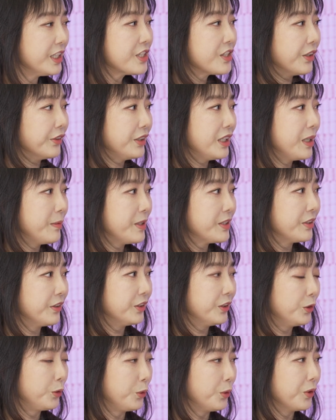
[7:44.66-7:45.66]

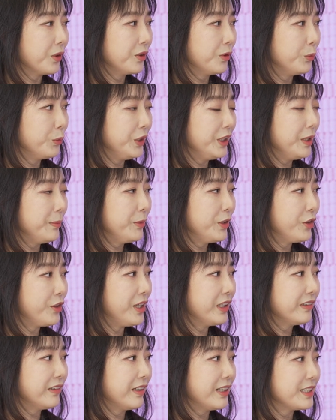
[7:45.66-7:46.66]
전남에서는 더 고민이
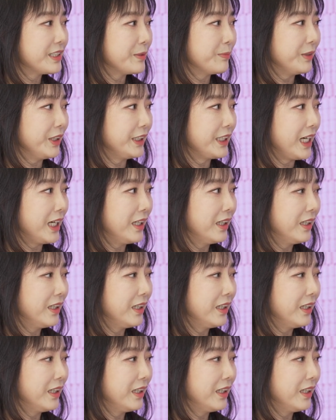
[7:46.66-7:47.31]
필요할 것 같습니다.